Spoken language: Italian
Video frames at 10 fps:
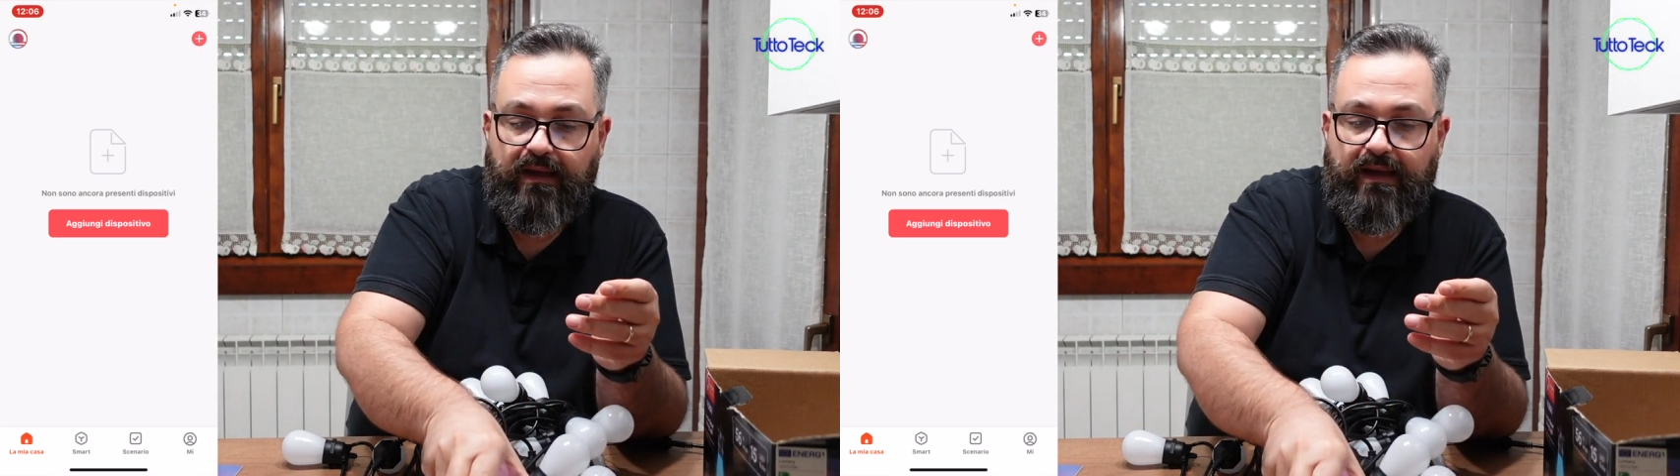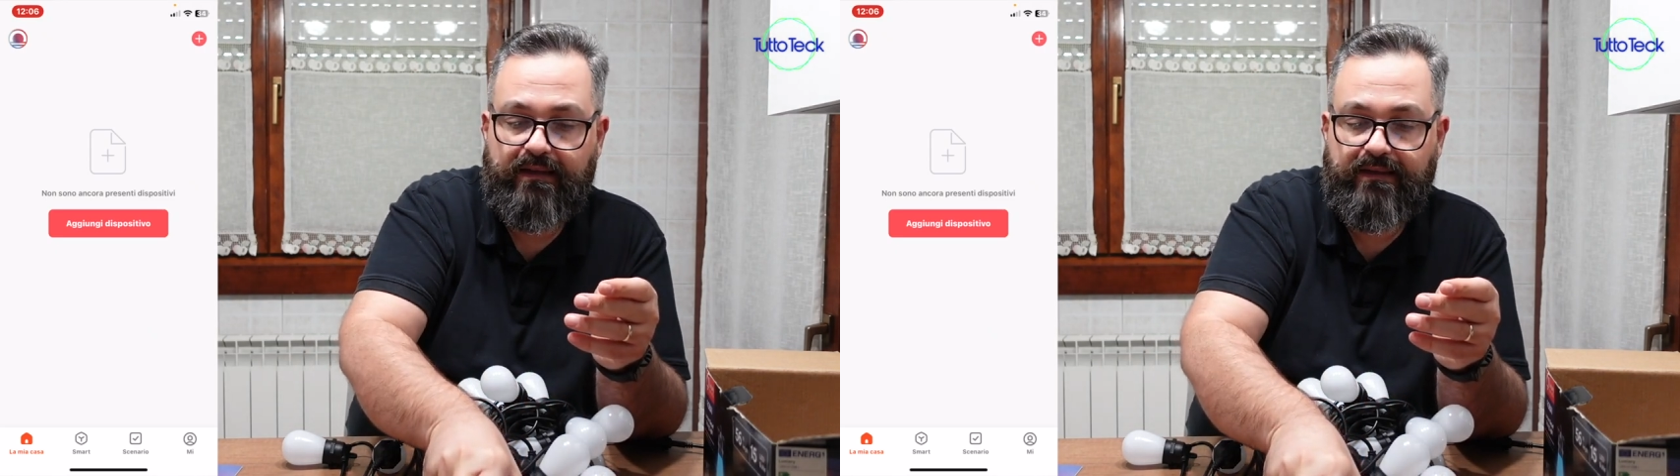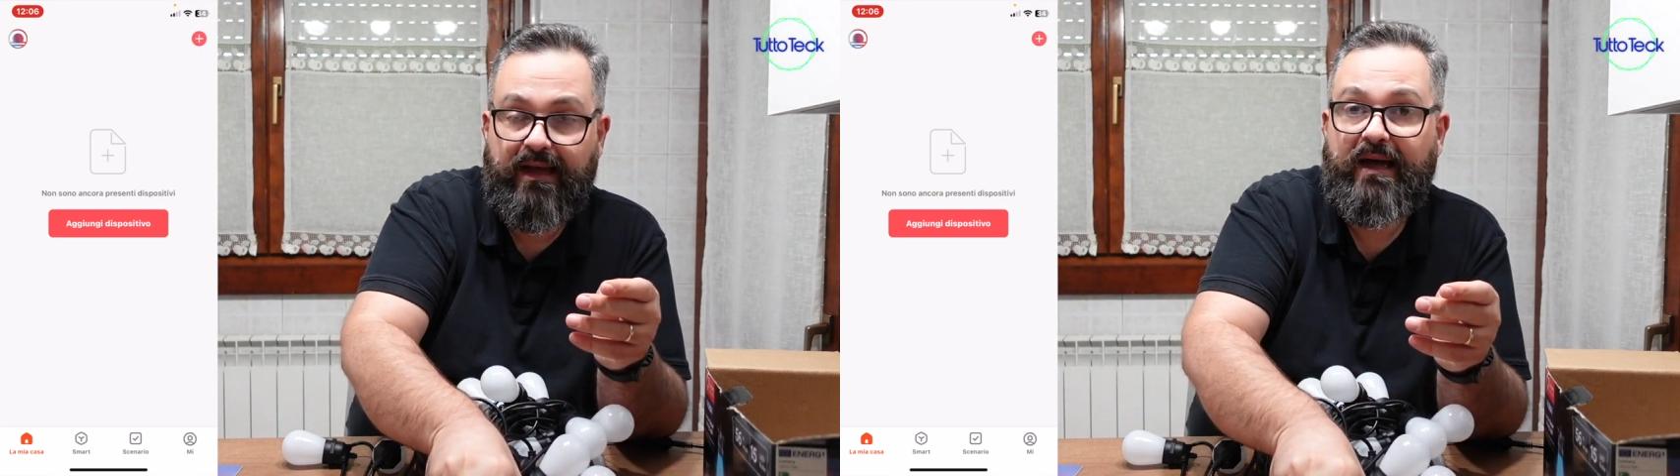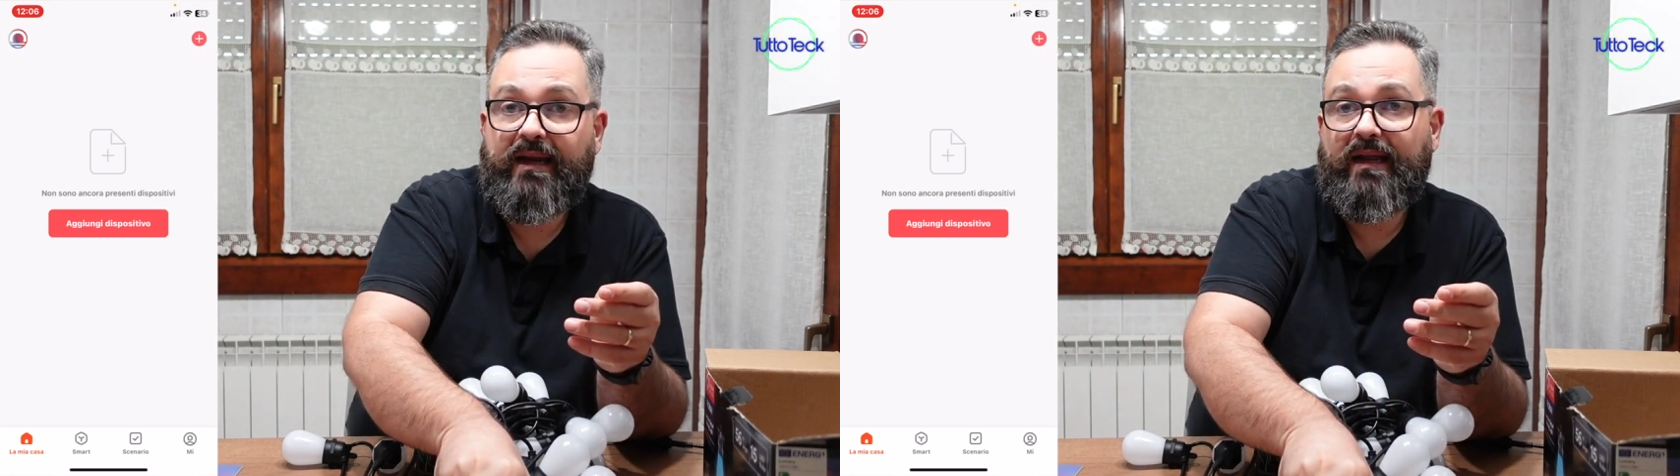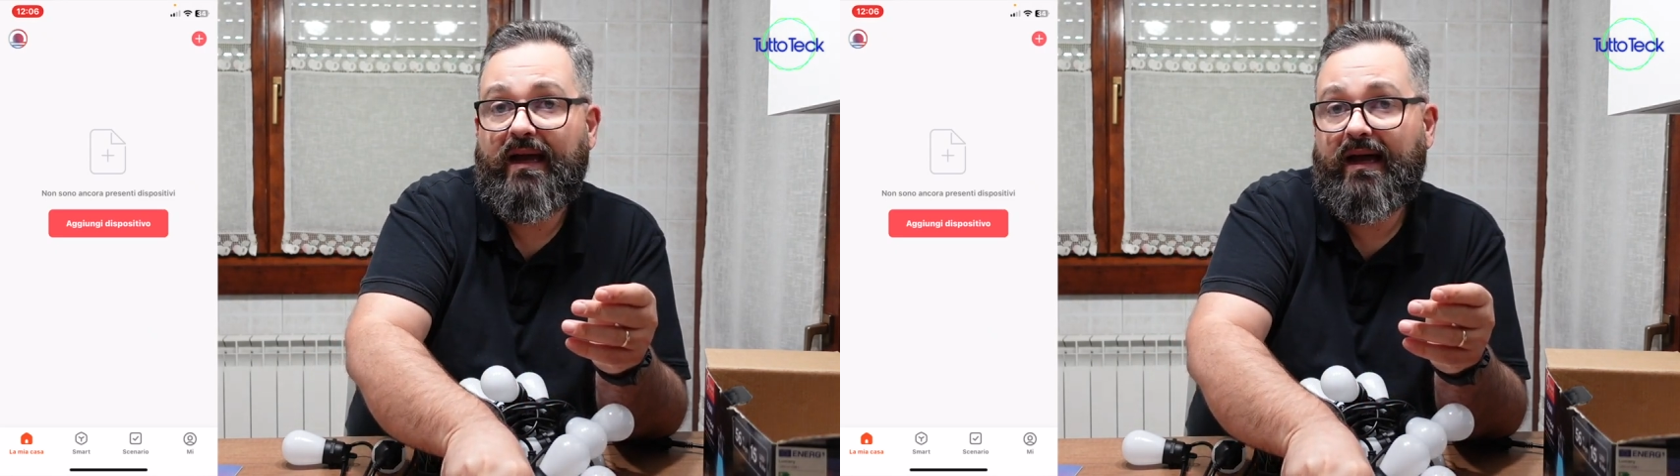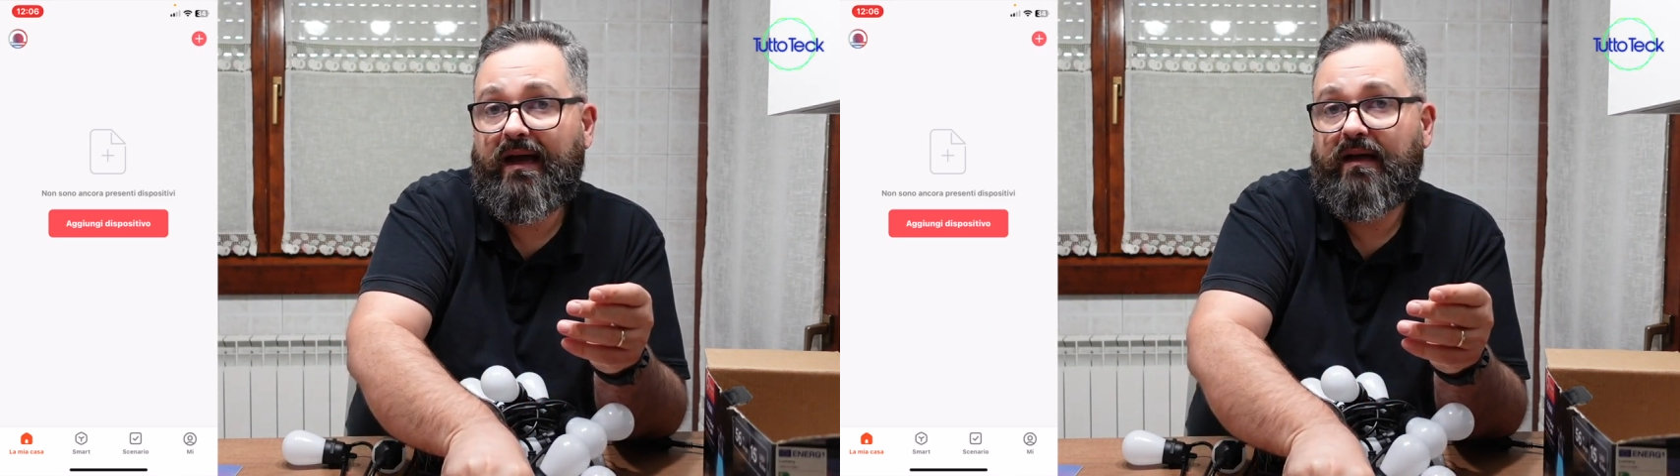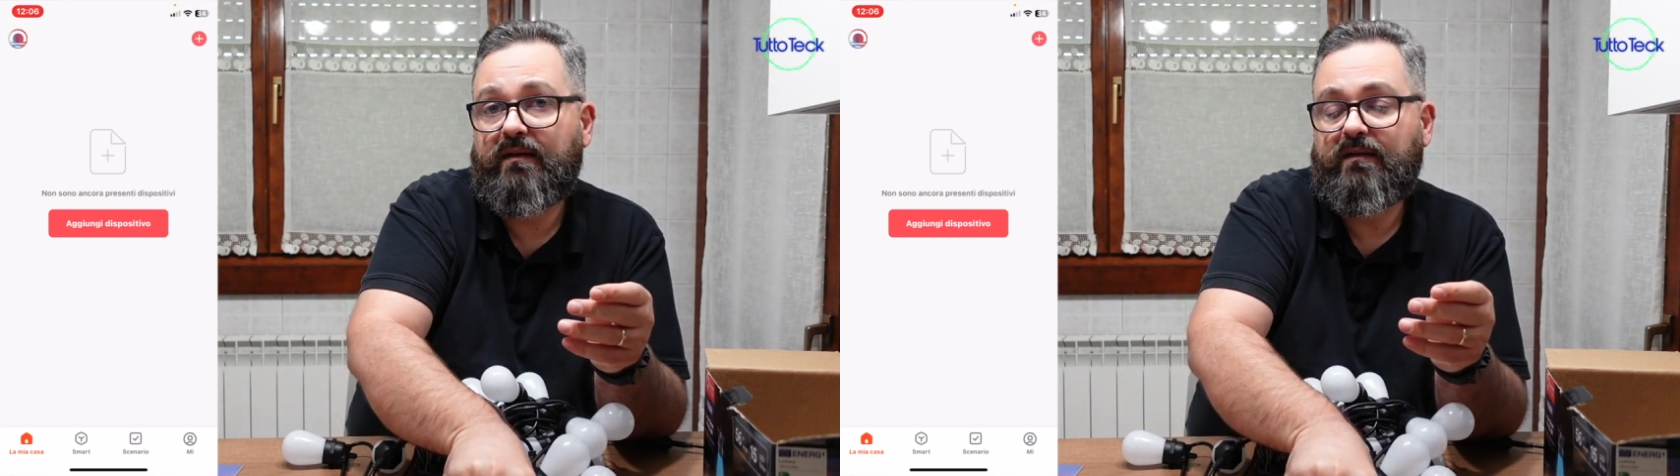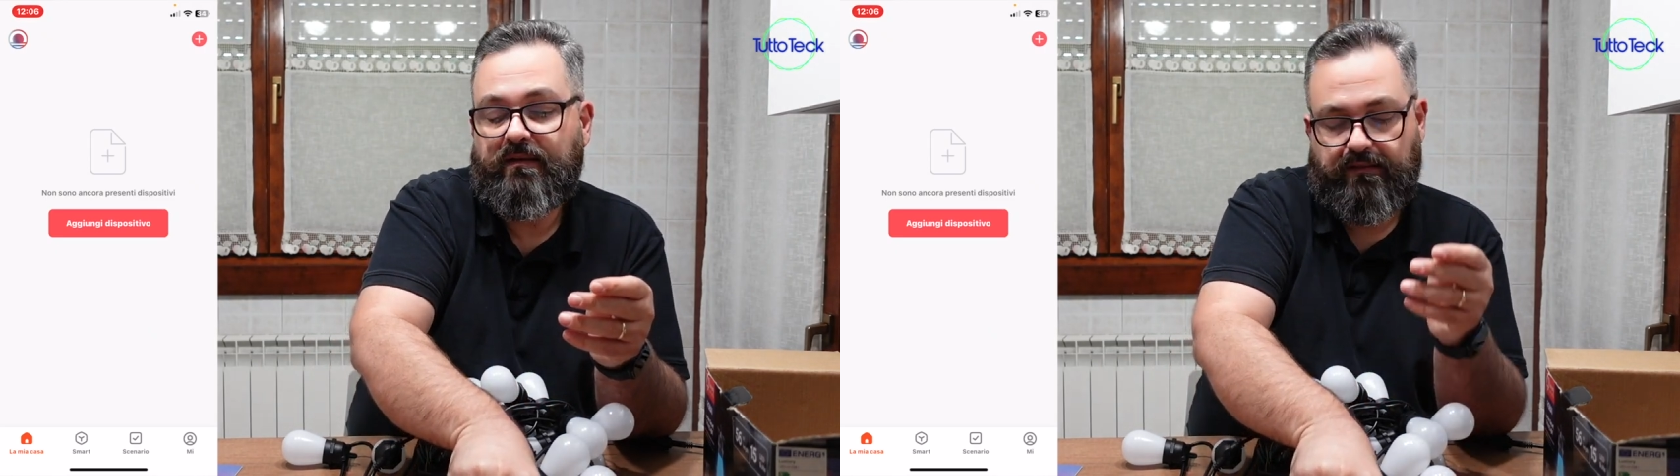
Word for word: andare a